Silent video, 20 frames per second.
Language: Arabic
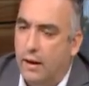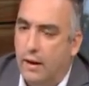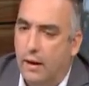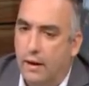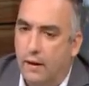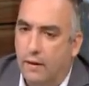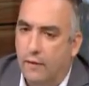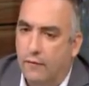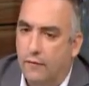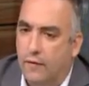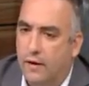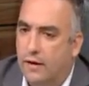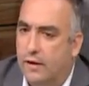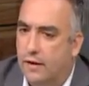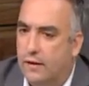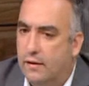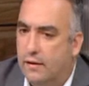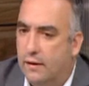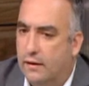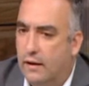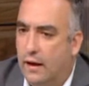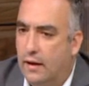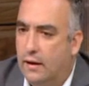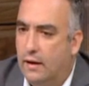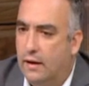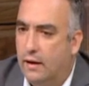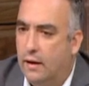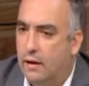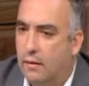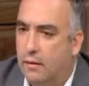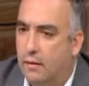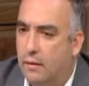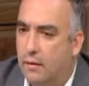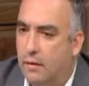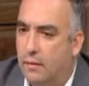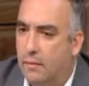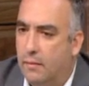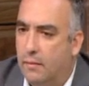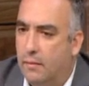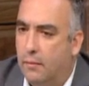آه، فكره ان
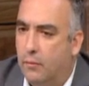احنا